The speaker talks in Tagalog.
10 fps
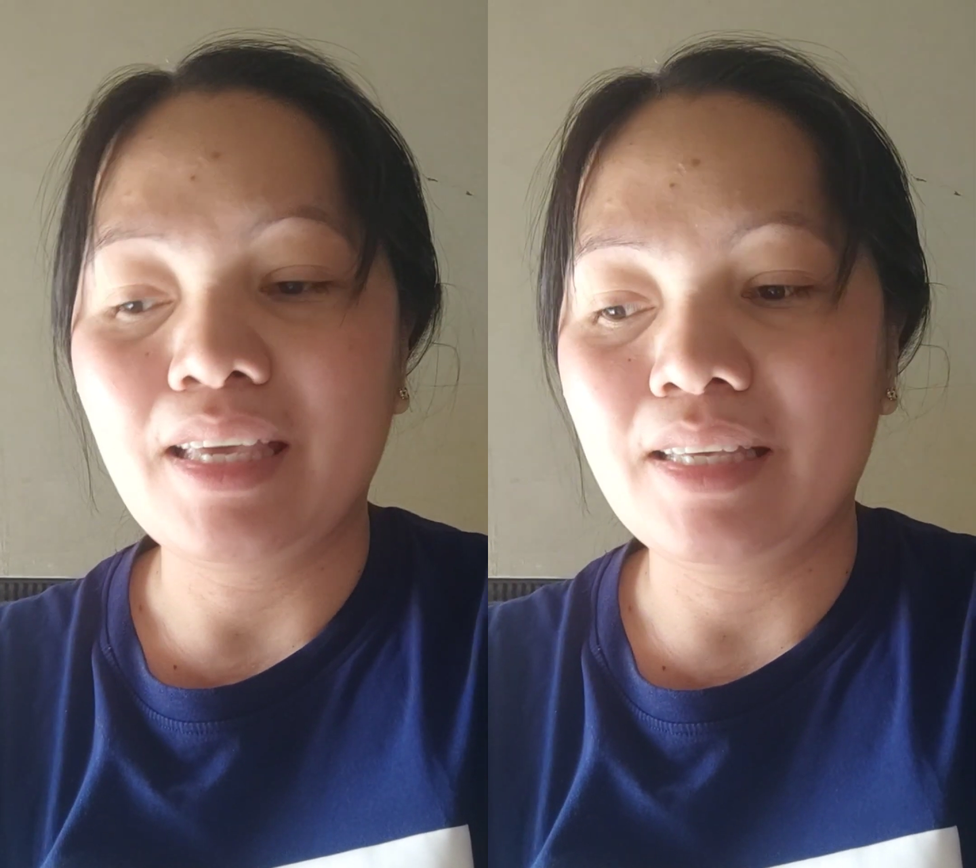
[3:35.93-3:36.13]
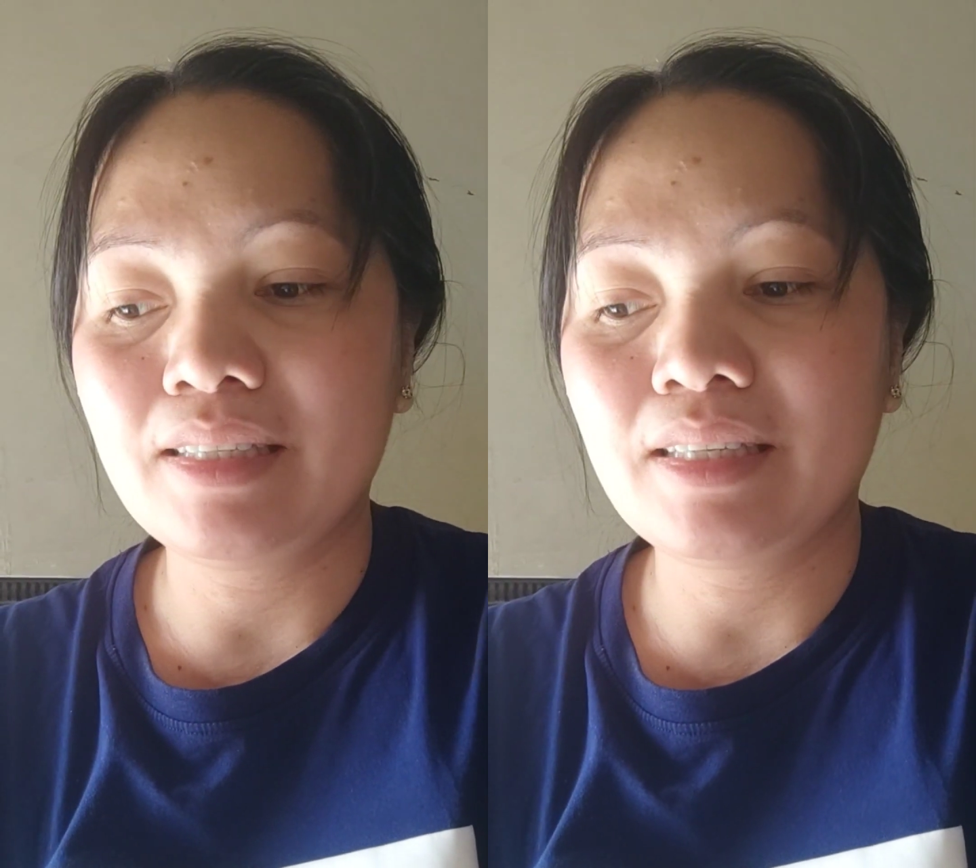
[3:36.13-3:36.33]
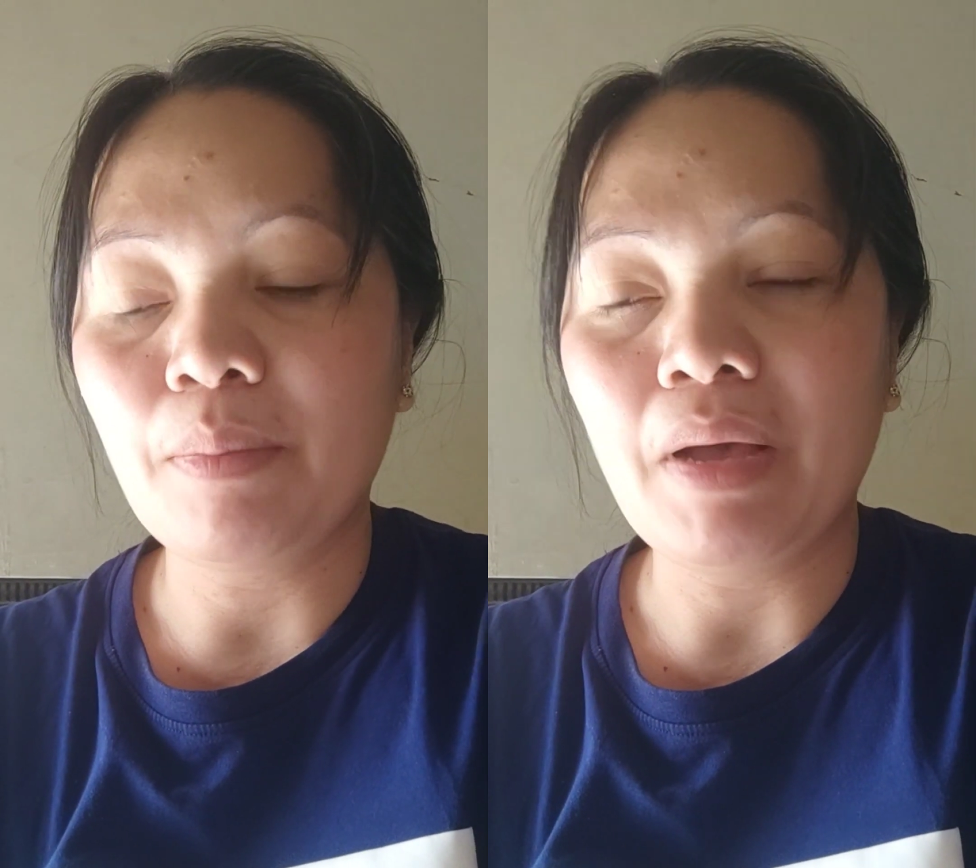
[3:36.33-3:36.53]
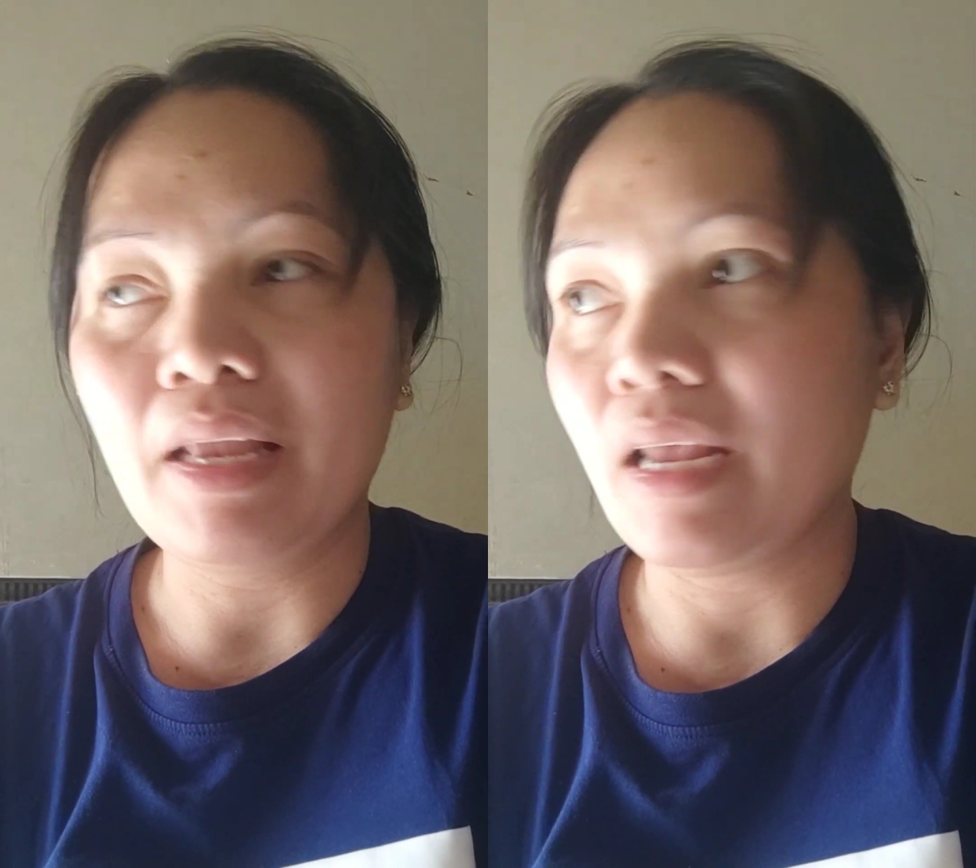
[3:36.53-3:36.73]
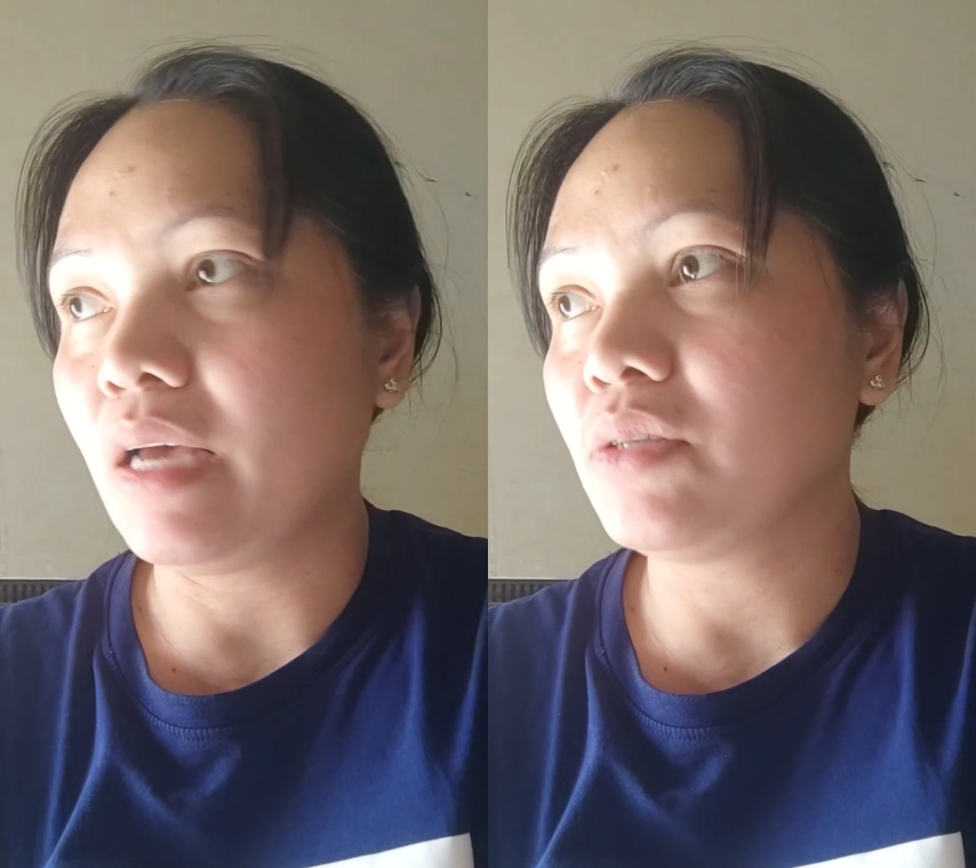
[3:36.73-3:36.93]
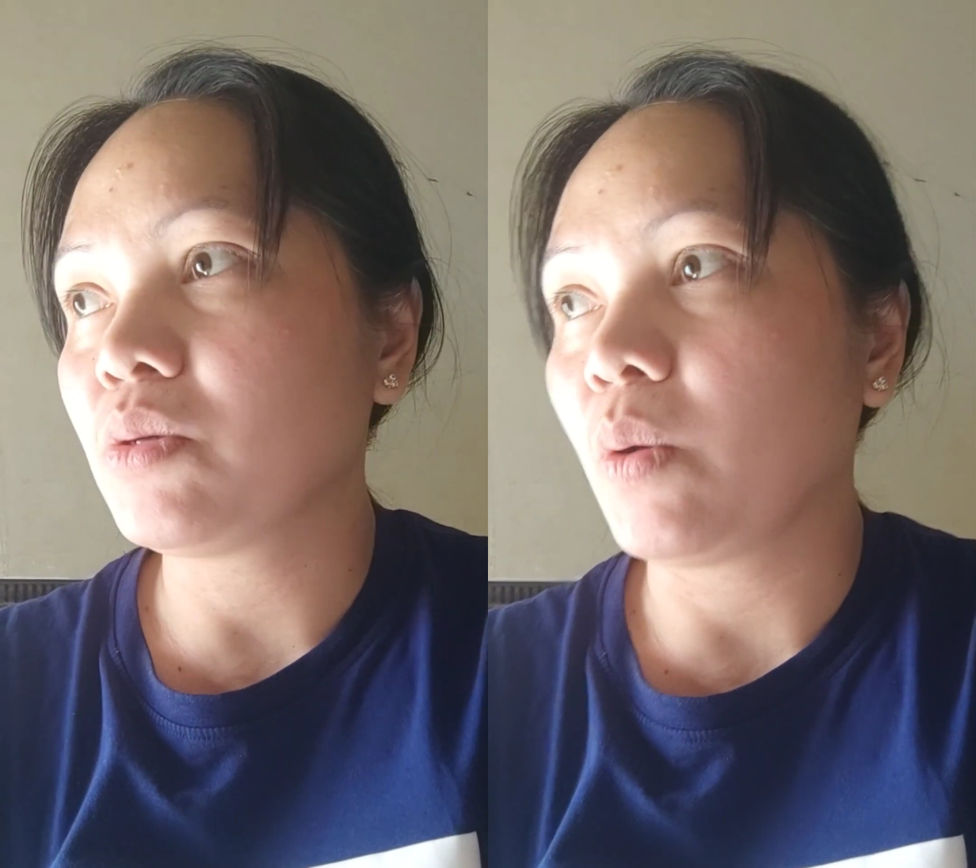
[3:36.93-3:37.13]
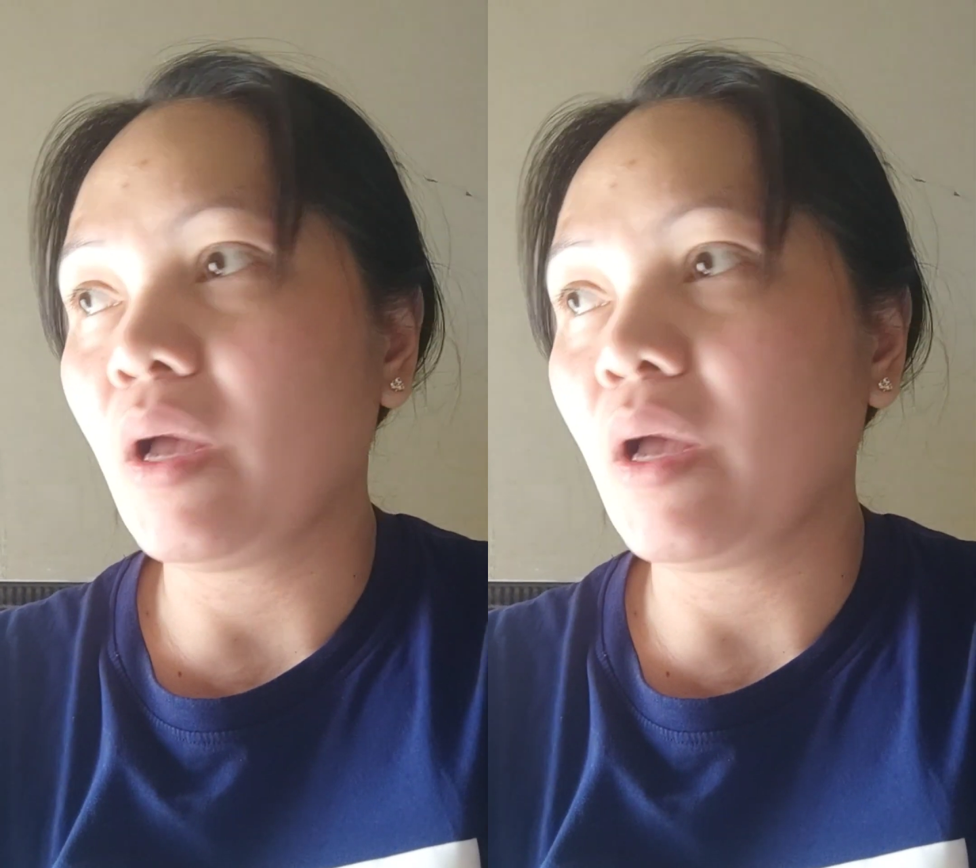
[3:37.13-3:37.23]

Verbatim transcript: sa bala So,